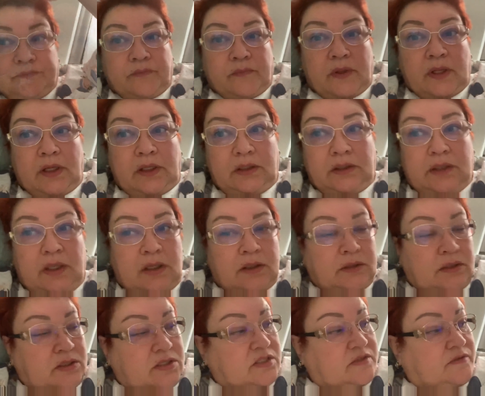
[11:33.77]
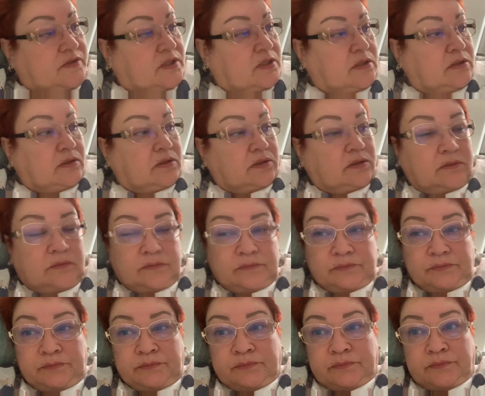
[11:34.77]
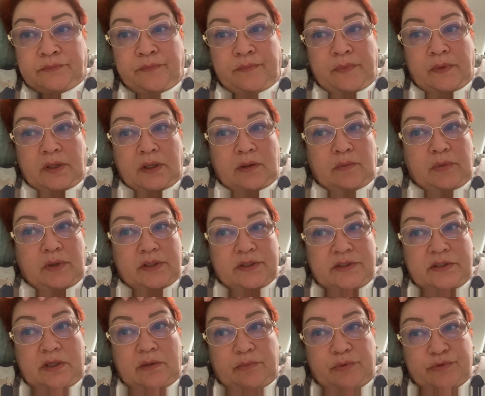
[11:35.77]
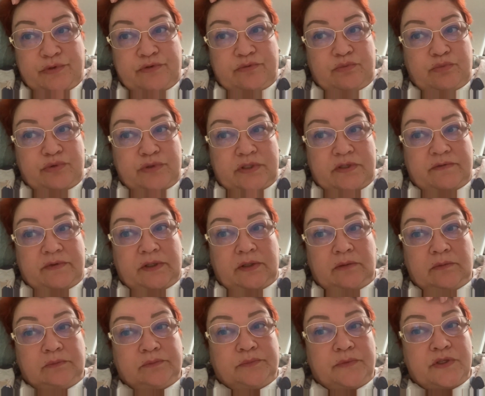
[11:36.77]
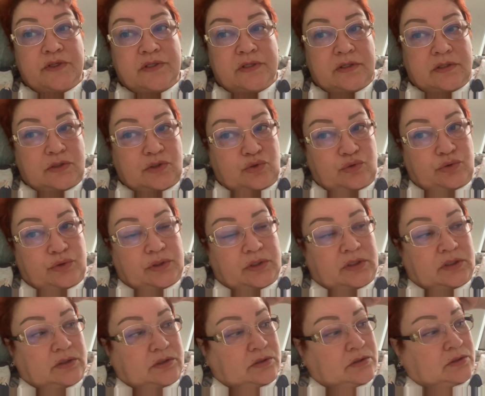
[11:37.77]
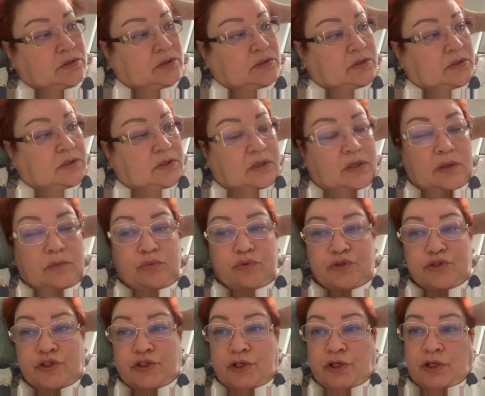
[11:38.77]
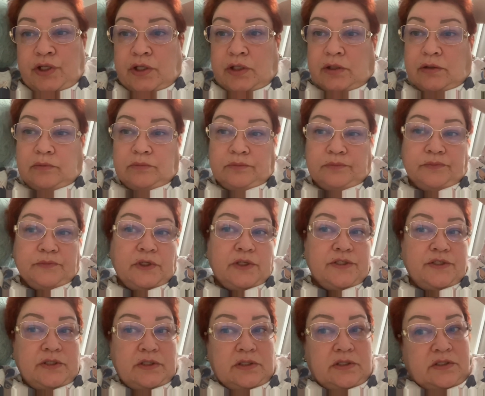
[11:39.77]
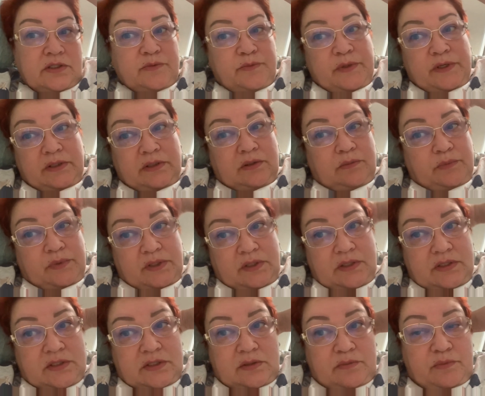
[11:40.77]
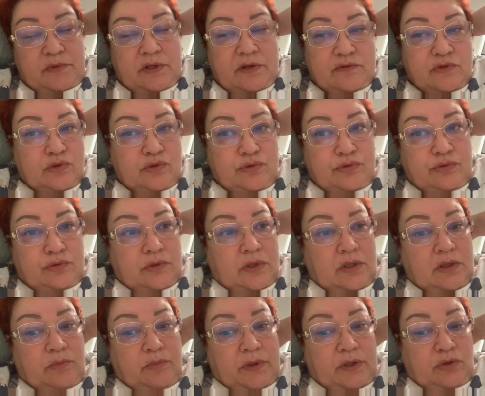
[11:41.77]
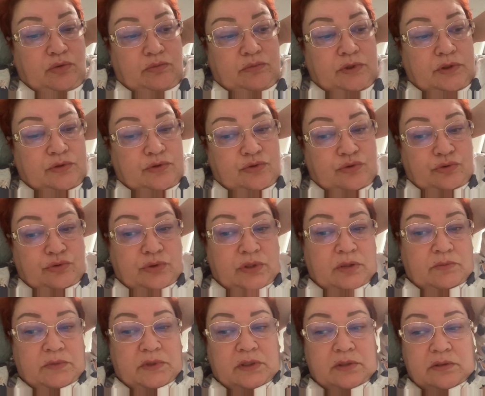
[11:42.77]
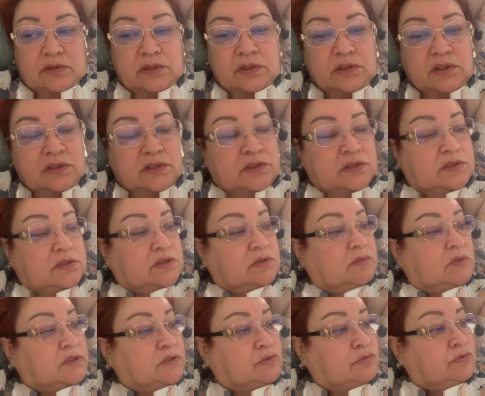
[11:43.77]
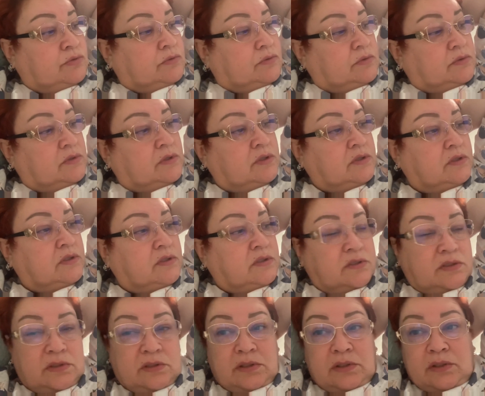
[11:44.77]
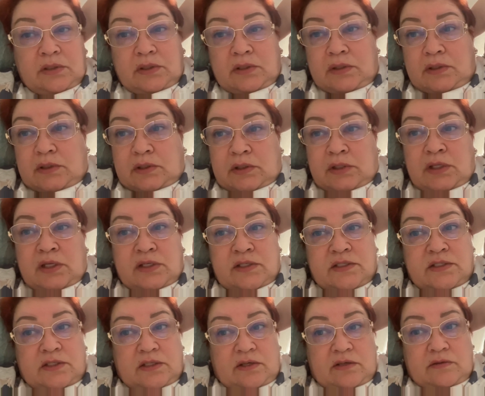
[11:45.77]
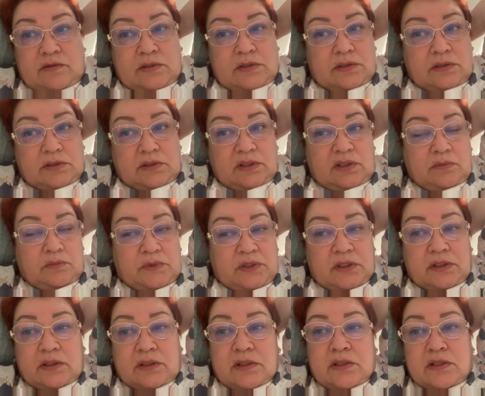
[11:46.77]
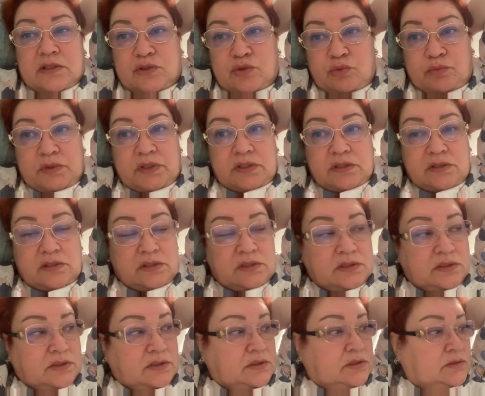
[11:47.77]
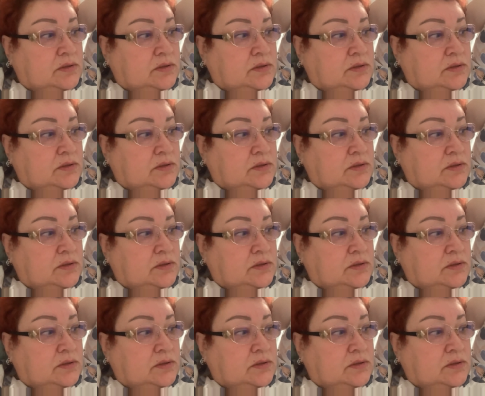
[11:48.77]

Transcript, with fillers: Редактор звонила. Бородина против Бузовой. Дистанционное обучение. Хотели экспертам пригласить меня в студию, но я не поеду. Мне что, куда мне? Ни Тедди, ни Масю, ни дети. Не оставить. Да мне это не особо интересно.